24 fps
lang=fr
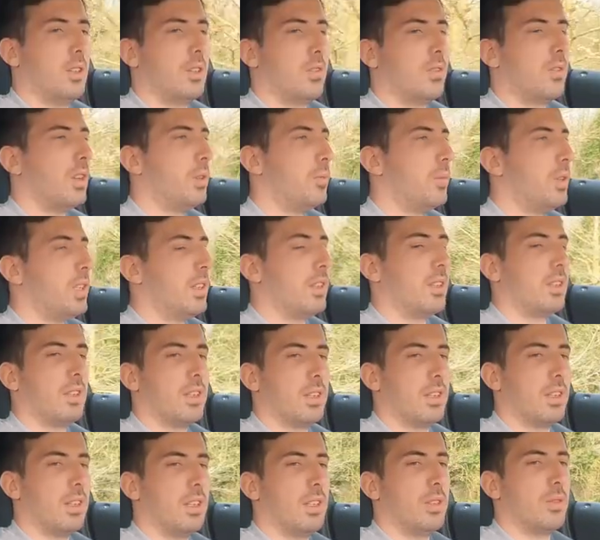on va mettre
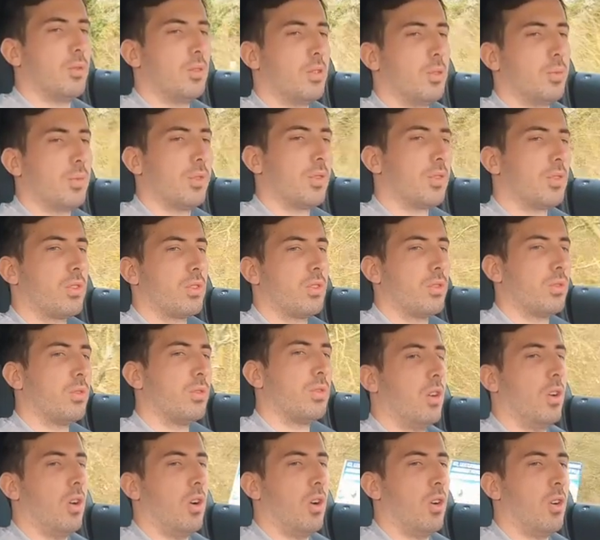les suspensions
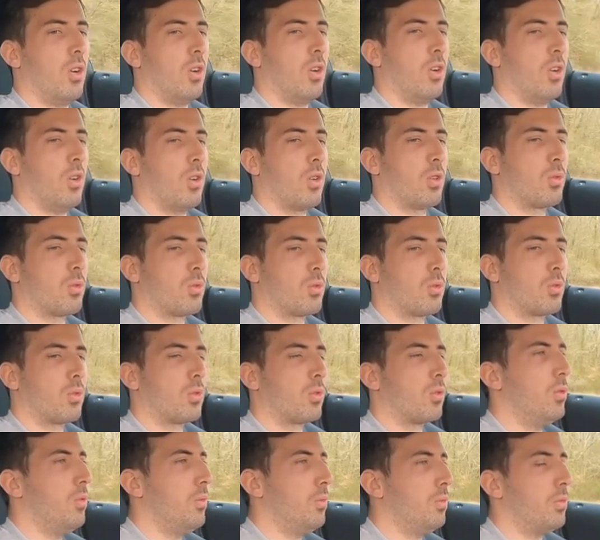en
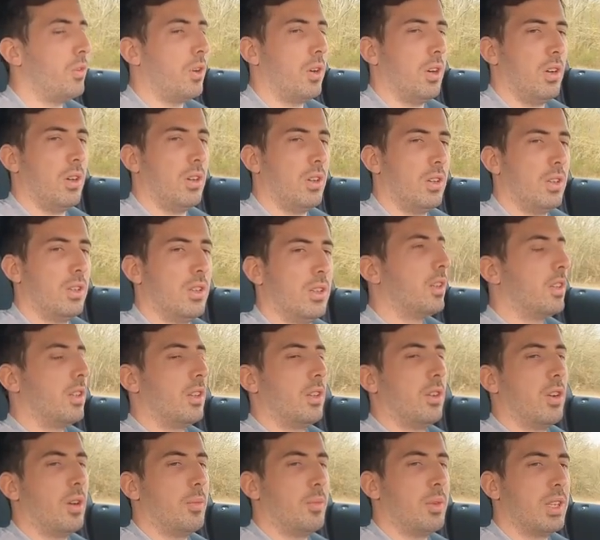confort
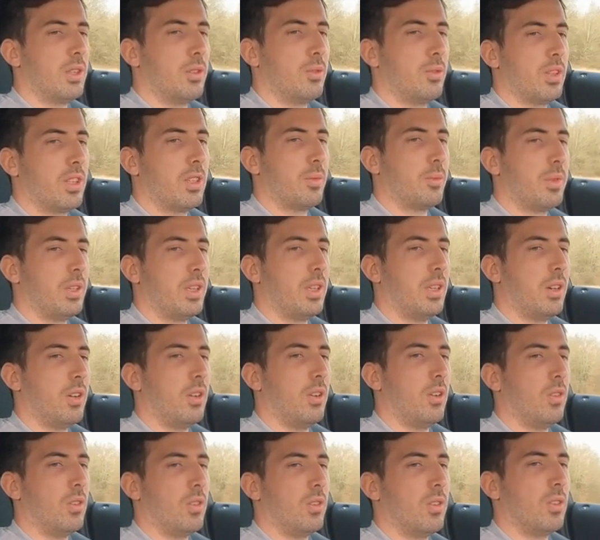et on va mettre l'USP
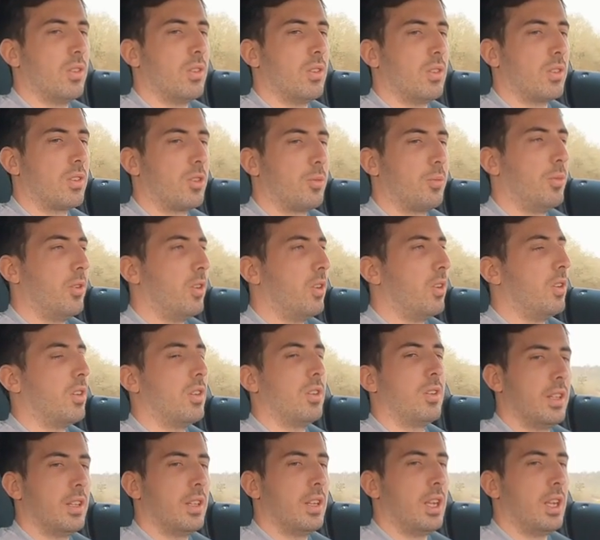en sport.